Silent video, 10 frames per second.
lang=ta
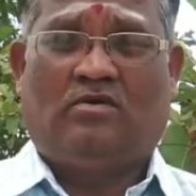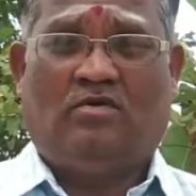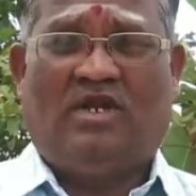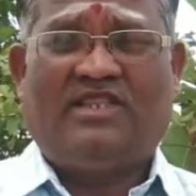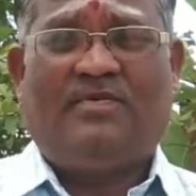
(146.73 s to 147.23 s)

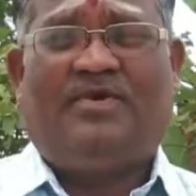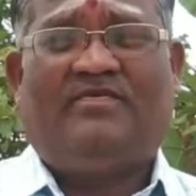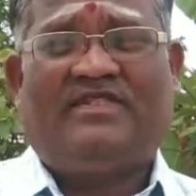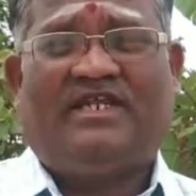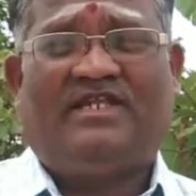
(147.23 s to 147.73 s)
குழந்தை
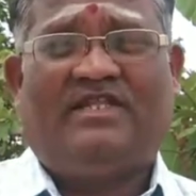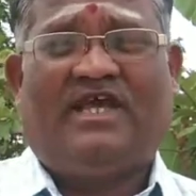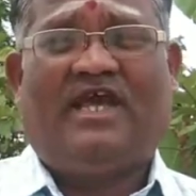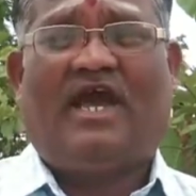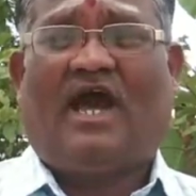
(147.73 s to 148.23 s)

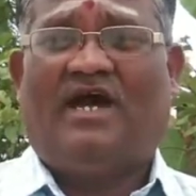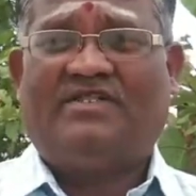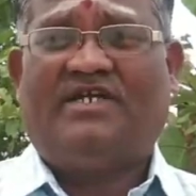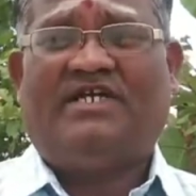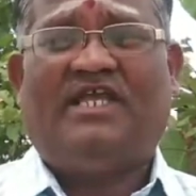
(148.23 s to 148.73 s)
பருவத்திலிருந்தே
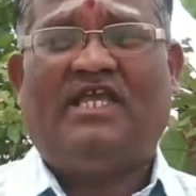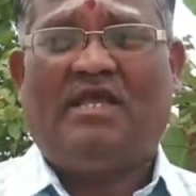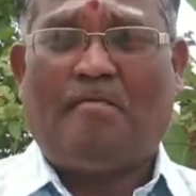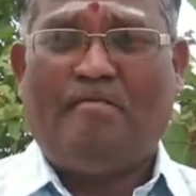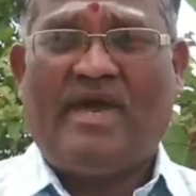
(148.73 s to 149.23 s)
அதட்டி
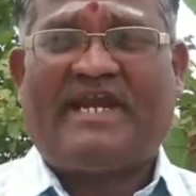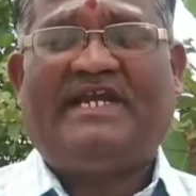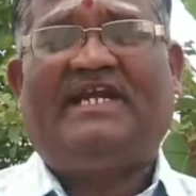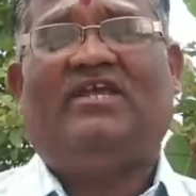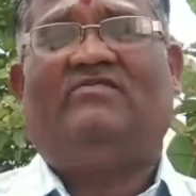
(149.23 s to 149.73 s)

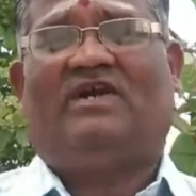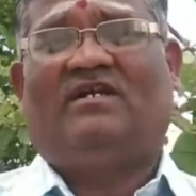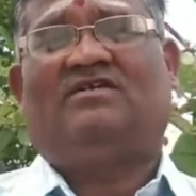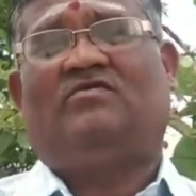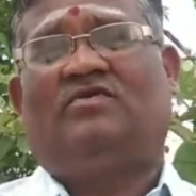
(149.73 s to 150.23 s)
மிரட்டி
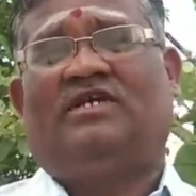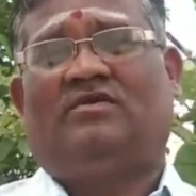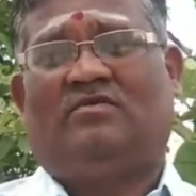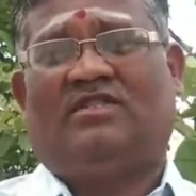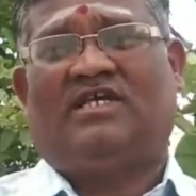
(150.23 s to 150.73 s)
வளர்க்கக்கூடிய
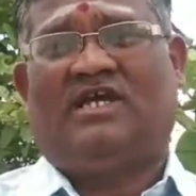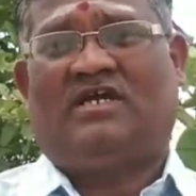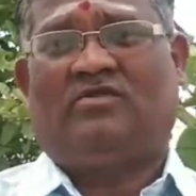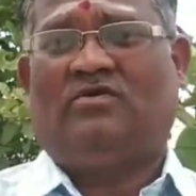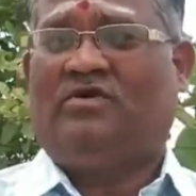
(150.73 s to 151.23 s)

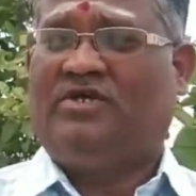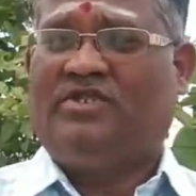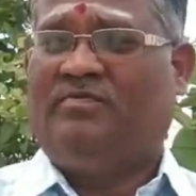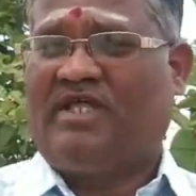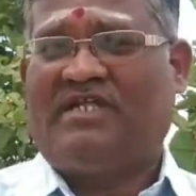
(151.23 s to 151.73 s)
குழந்தையானதும்
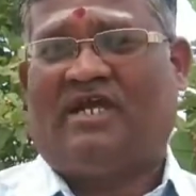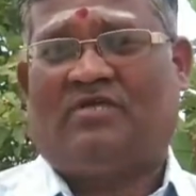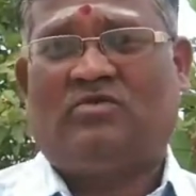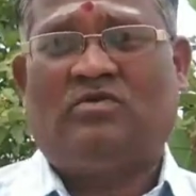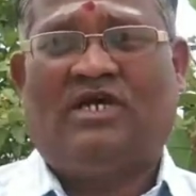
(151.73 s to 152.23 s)
இது மாதிரியான
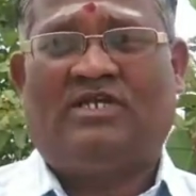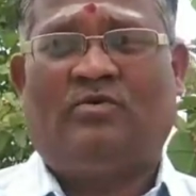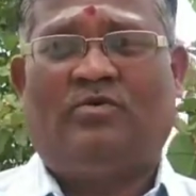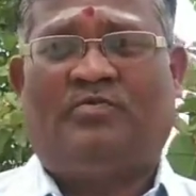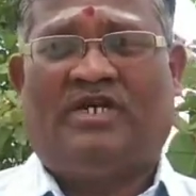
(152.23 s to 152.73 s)
சூழ்நிலைக்கு
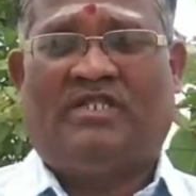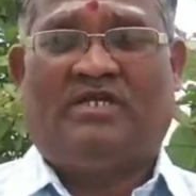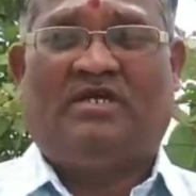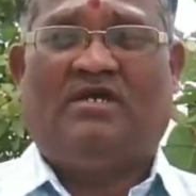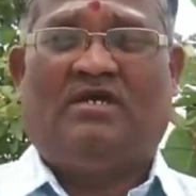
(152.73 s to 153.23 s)
உட்படுது
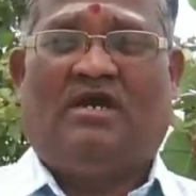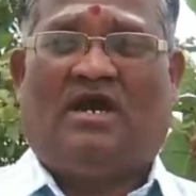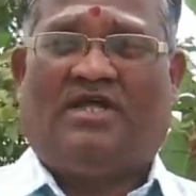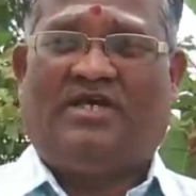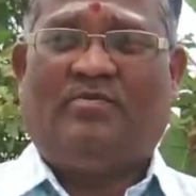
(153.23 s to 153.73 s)

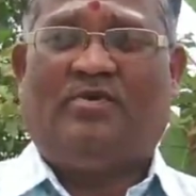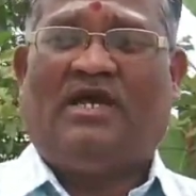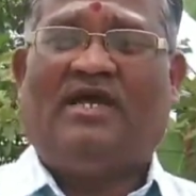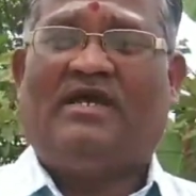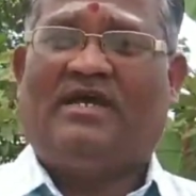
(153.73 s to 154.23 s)
அதே
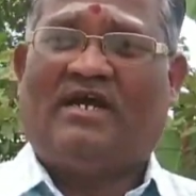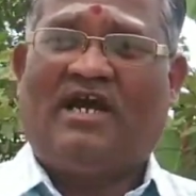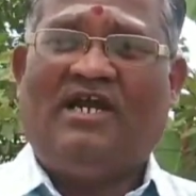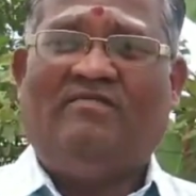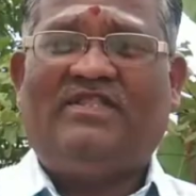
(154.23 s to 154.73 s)
போல்
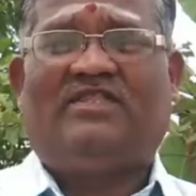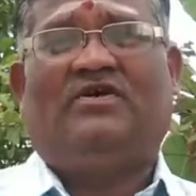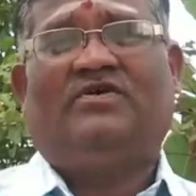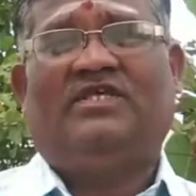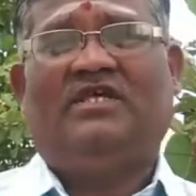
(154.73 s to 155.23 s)
கல்வி
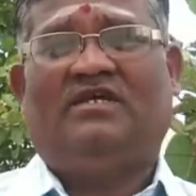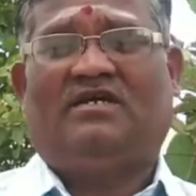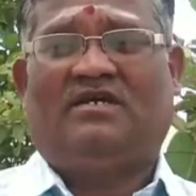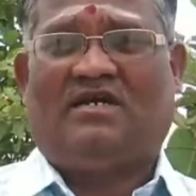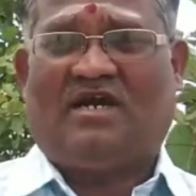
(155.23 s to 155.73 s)
தகுதி
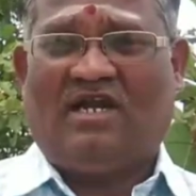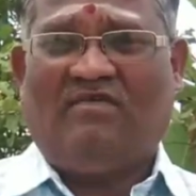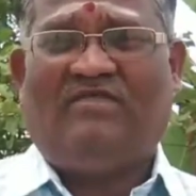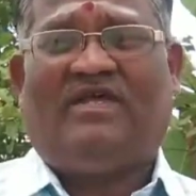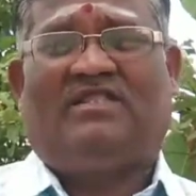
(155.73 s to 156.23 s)

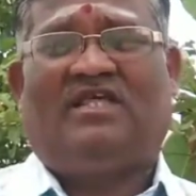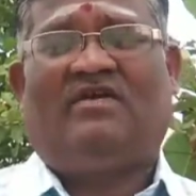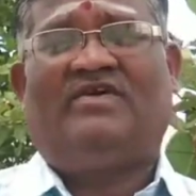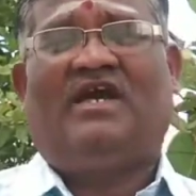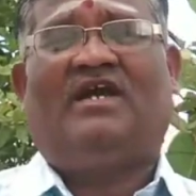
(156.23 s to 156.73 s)
கல்வி
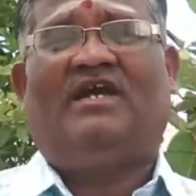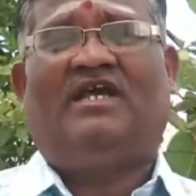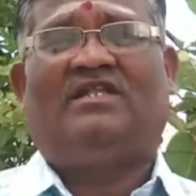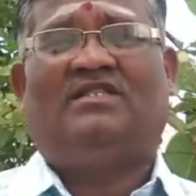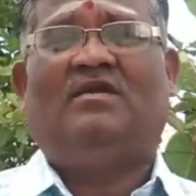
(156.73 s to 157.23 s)
தேவையான
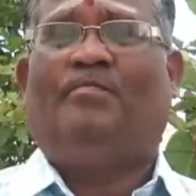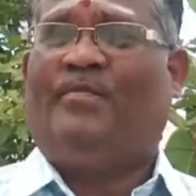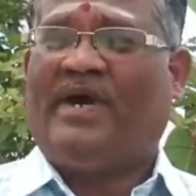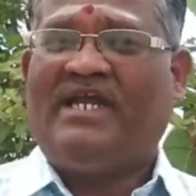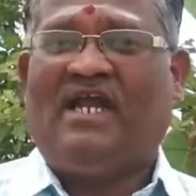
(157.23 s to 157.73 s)
நேரத்தில்
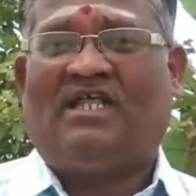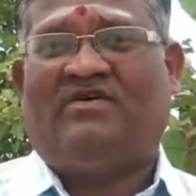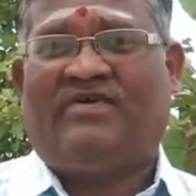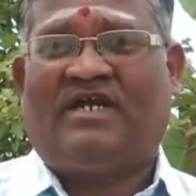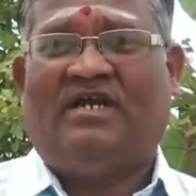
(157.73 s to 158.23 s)

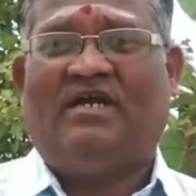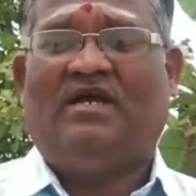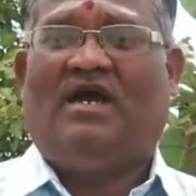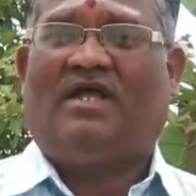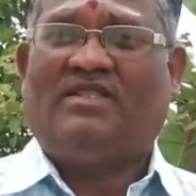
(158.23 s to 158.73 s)
பயிலாதவர்கள்
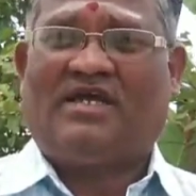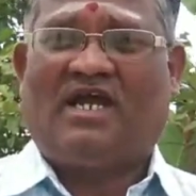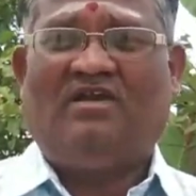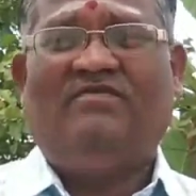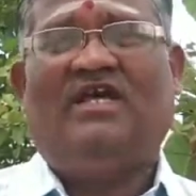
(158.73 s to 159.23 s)
அந்த
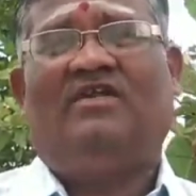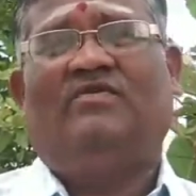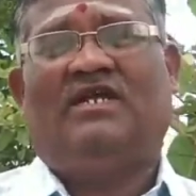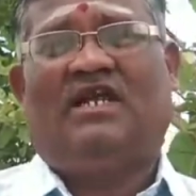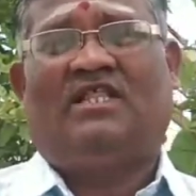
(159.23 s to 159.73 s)
கல்வி
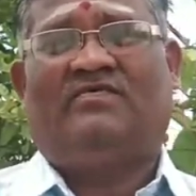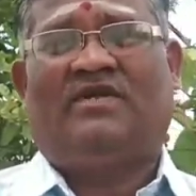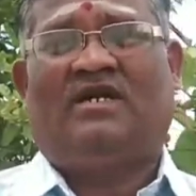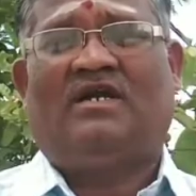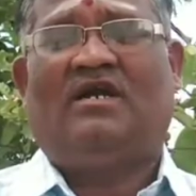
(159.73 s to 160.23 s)
அறிவு
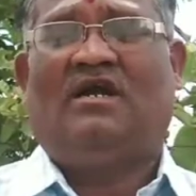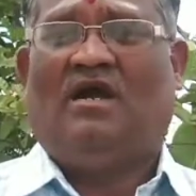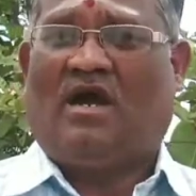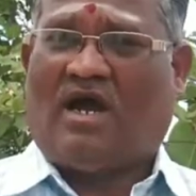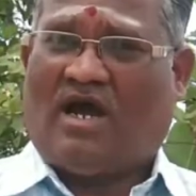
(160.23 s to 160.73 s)
இல்லாதவர்கள்
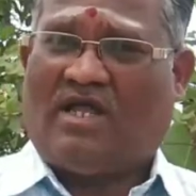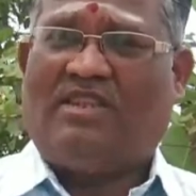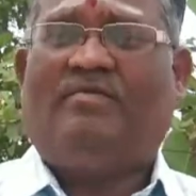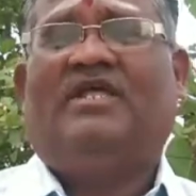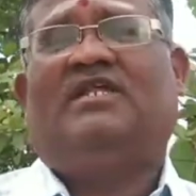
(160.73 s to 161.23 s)

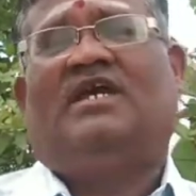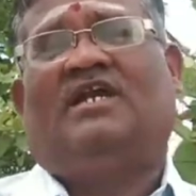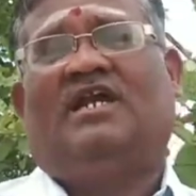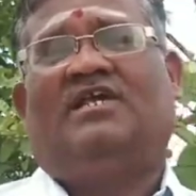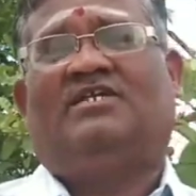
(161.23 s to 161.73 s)
அந்த
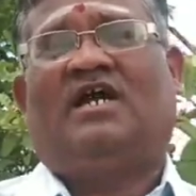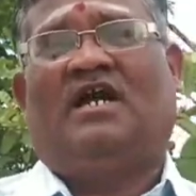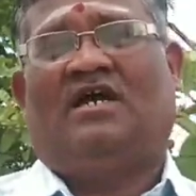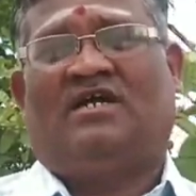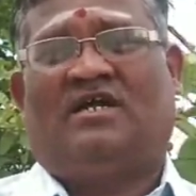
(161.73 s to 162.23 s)
மாதிரியான நிலைக்கு
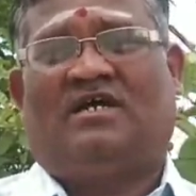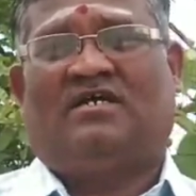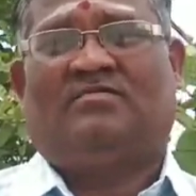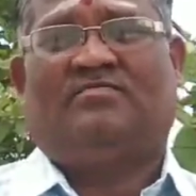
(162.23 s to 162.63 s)
ஆளாகிறாங்க